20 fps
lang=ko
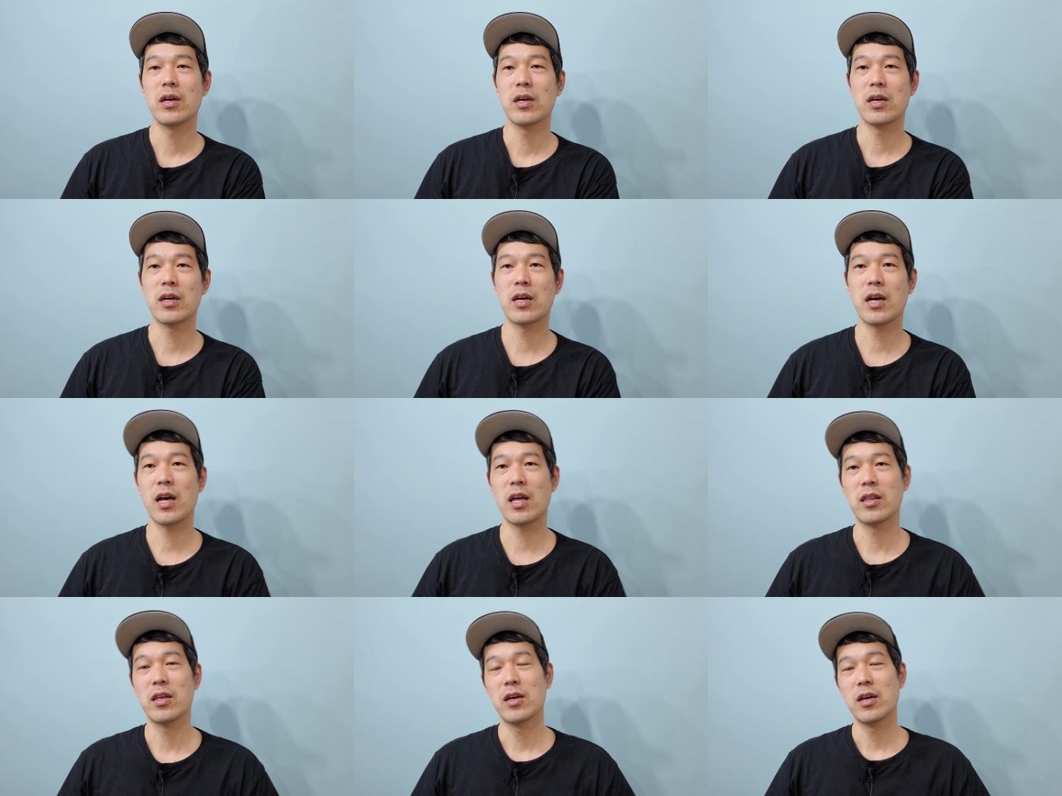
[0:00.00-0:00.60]

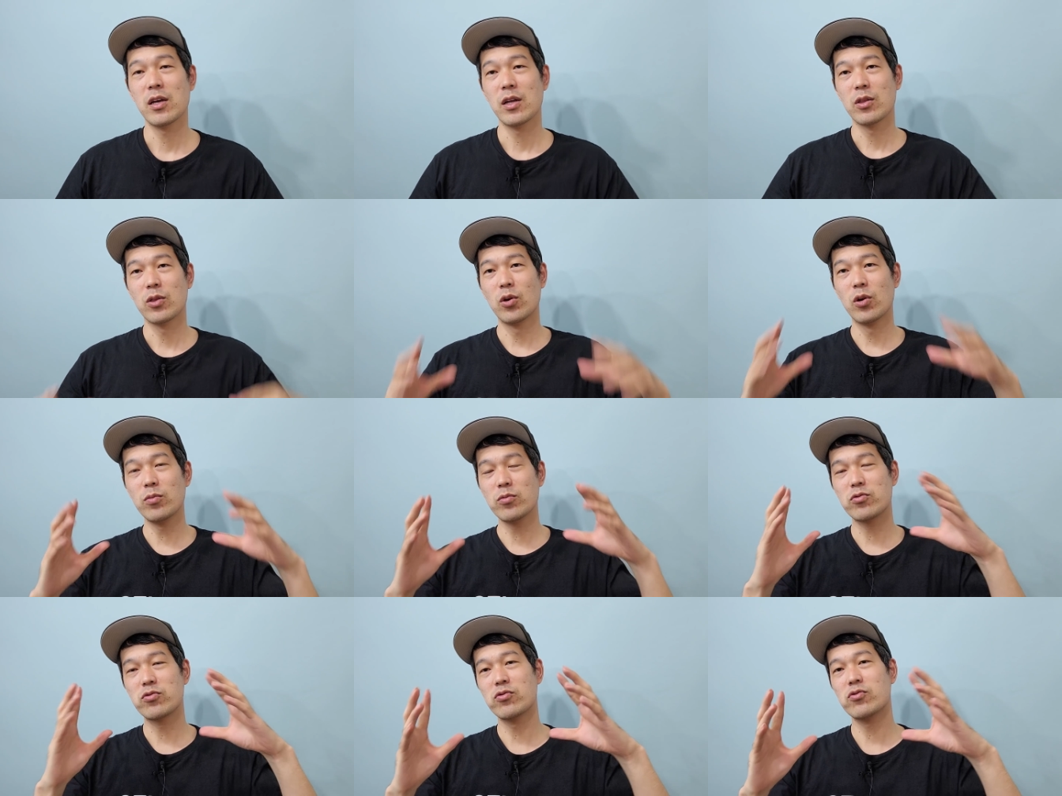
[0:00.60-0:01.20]
그러니까
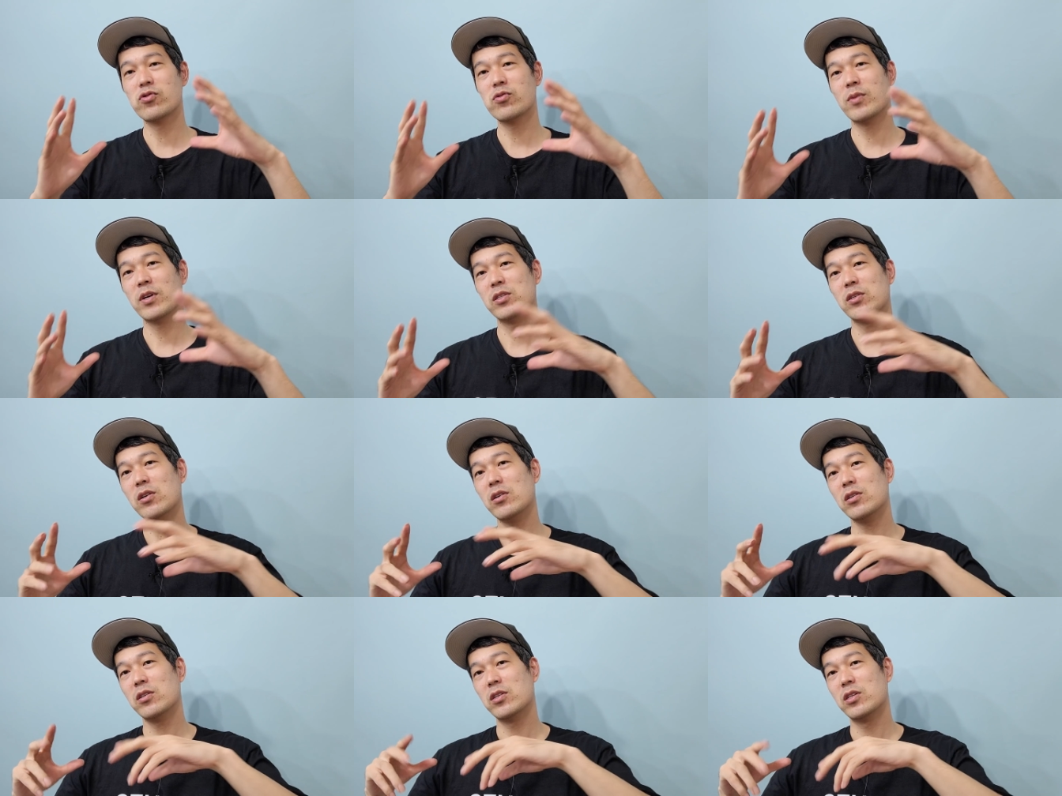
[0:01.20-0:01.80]
너무
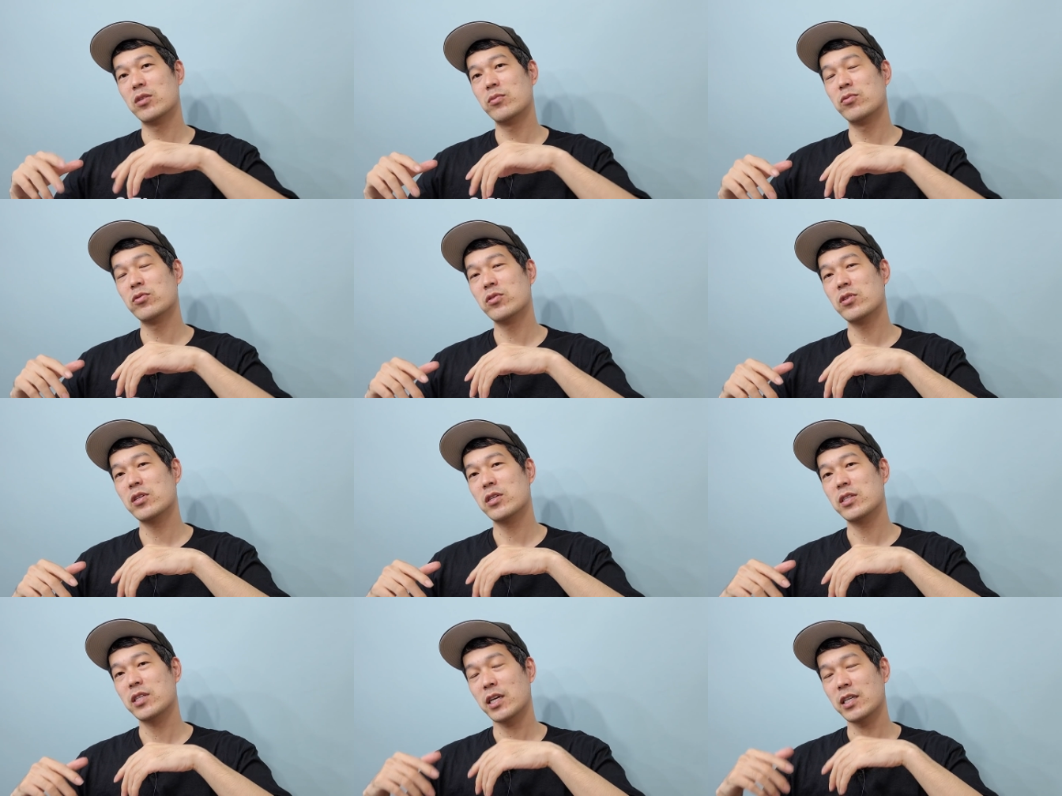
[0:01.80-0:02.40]
궁금해서
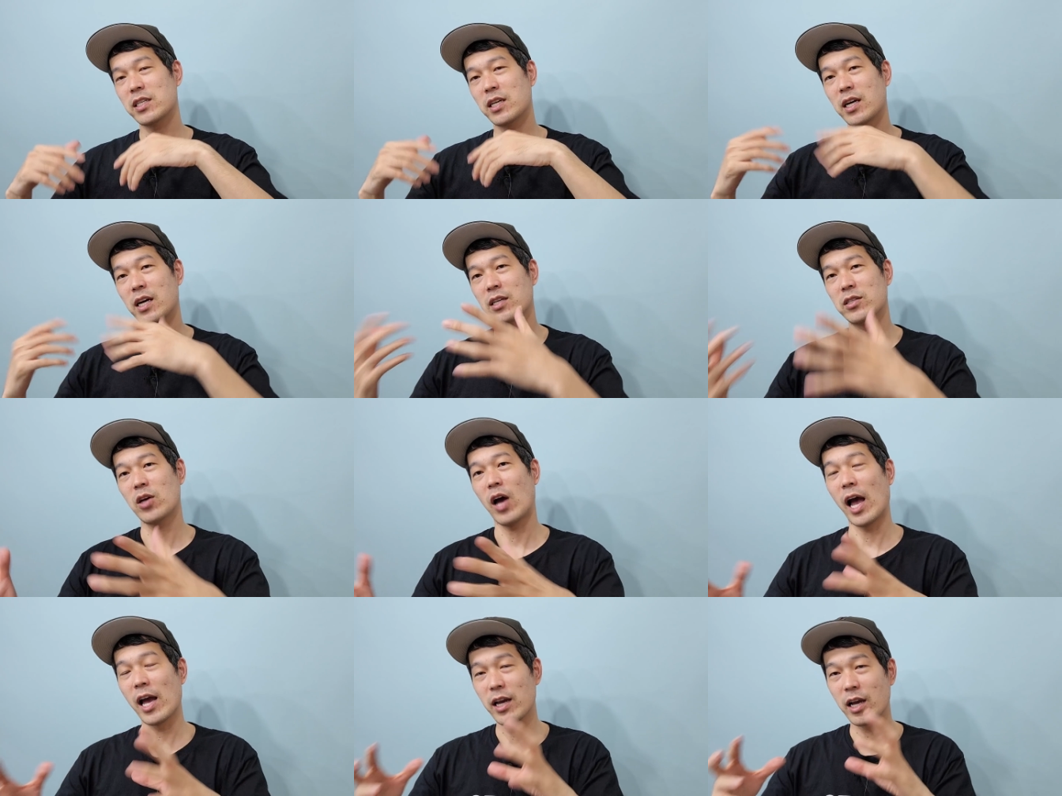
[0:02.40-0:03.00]
그분을
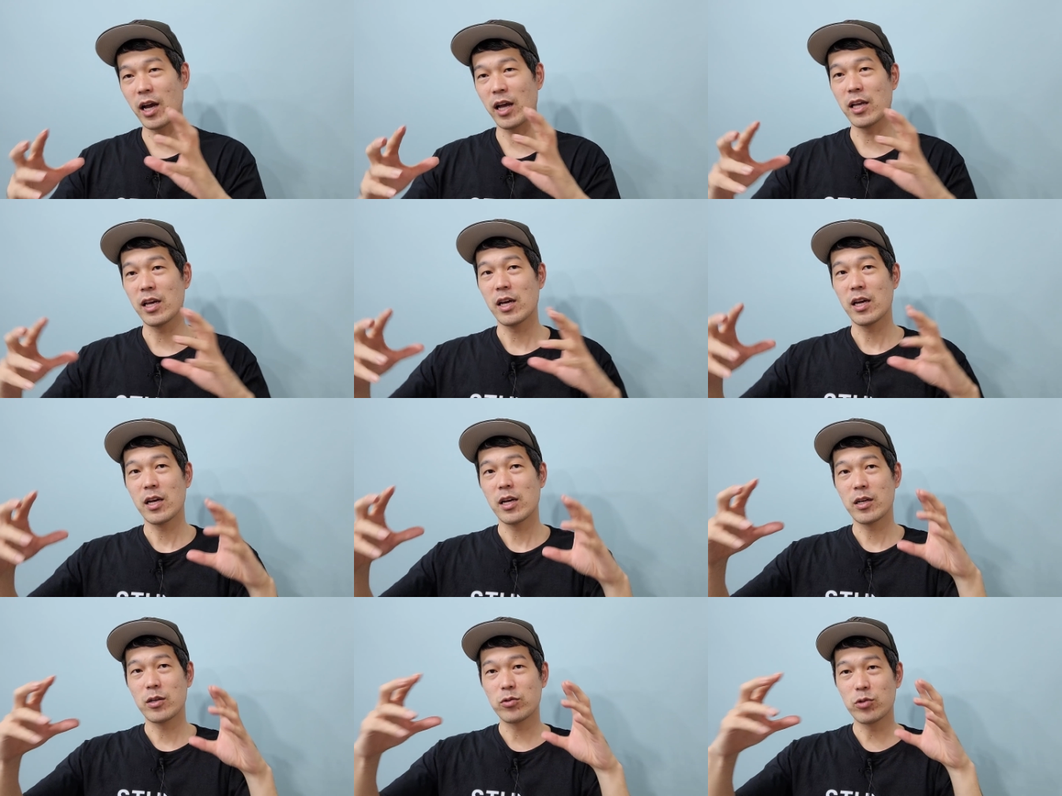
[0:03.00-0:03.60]
찾아가서, 아, 그러니까
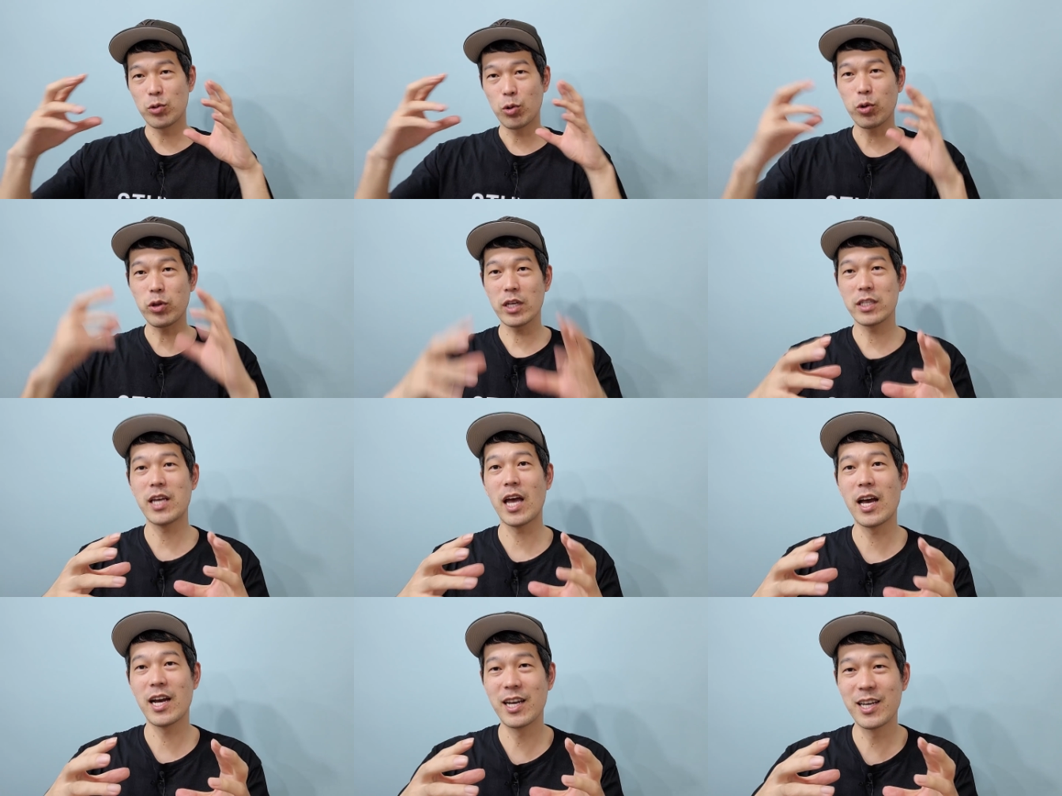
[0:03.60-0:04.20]
우리
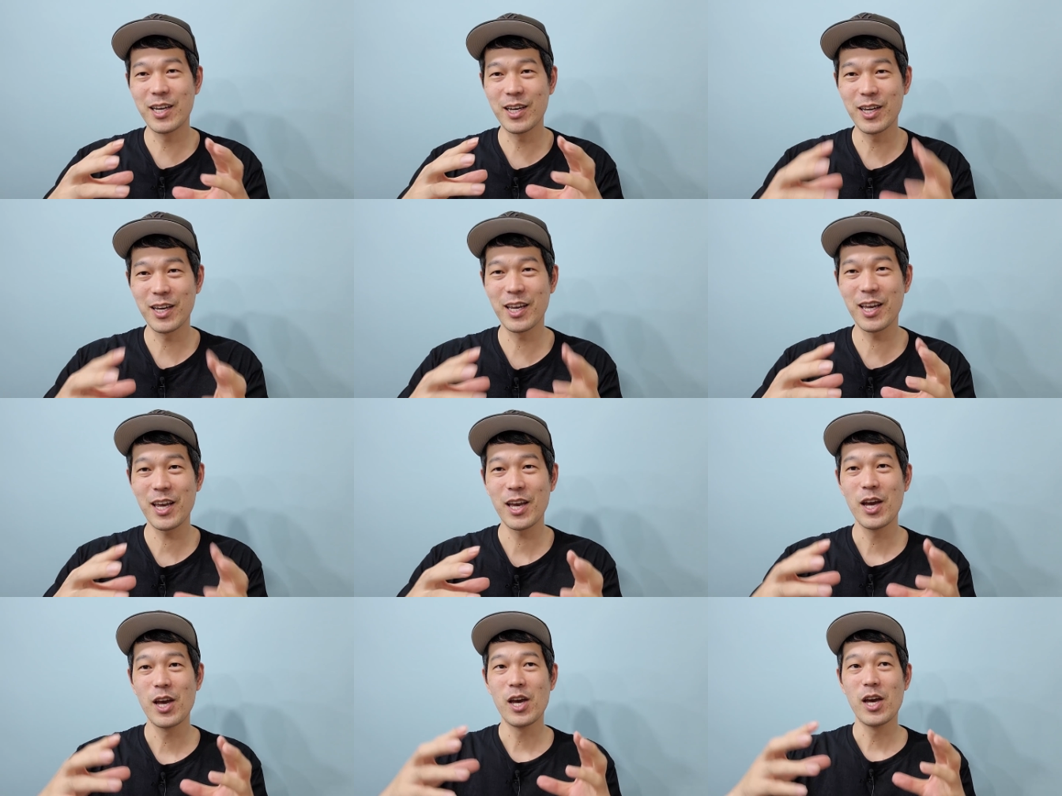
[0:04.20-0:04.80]

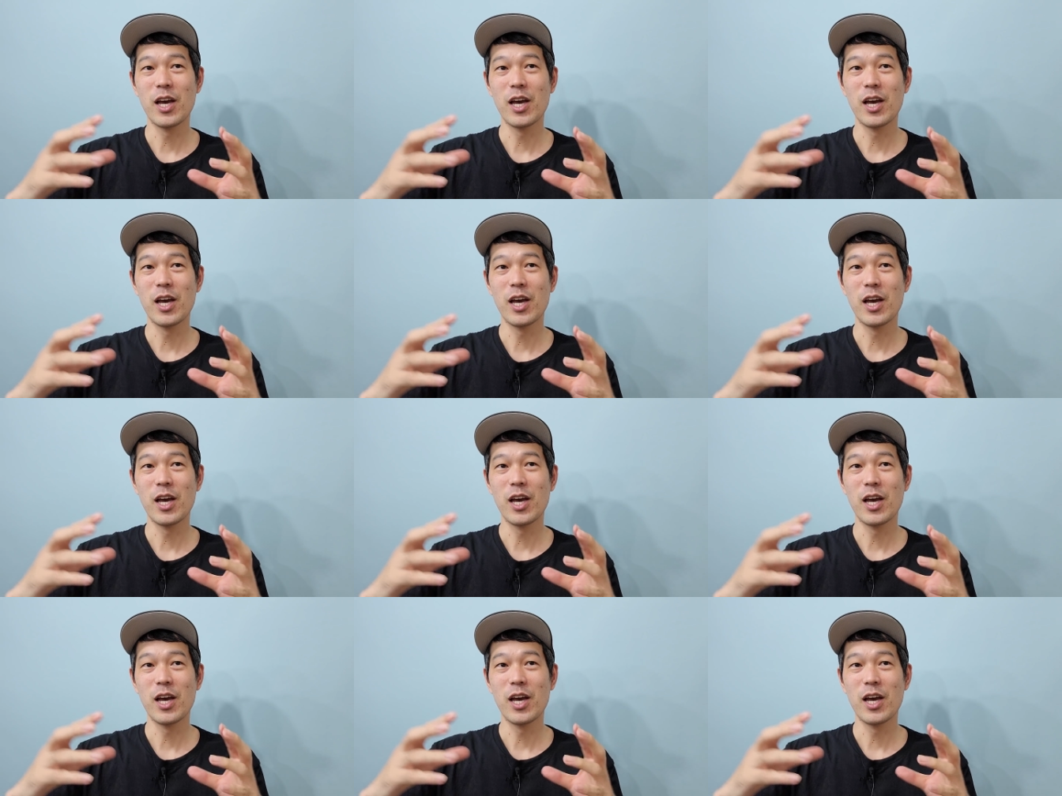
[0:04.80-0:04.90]
소대장이